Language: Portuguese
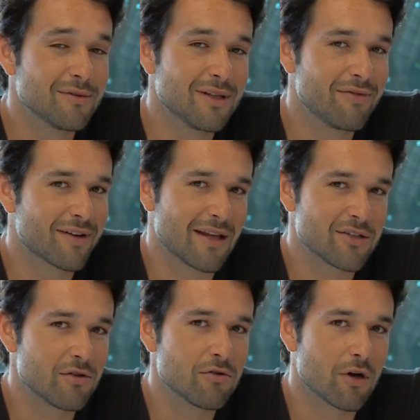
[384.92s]
Na
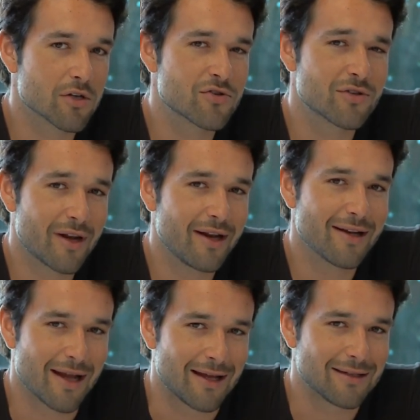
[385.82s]
verdade, eu não gosto de
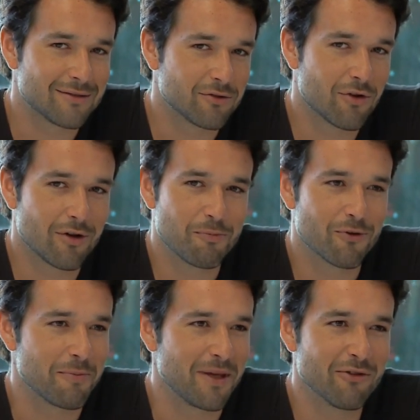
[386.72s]
treinar.
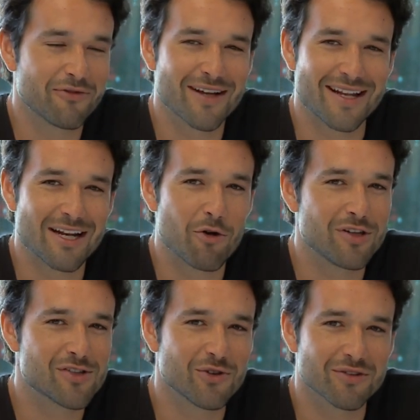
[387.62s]
Por mim, eu ficaria na
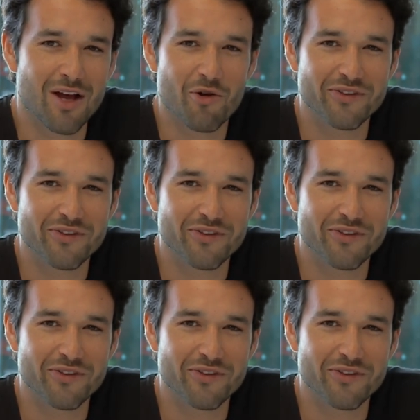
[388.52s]
horizontal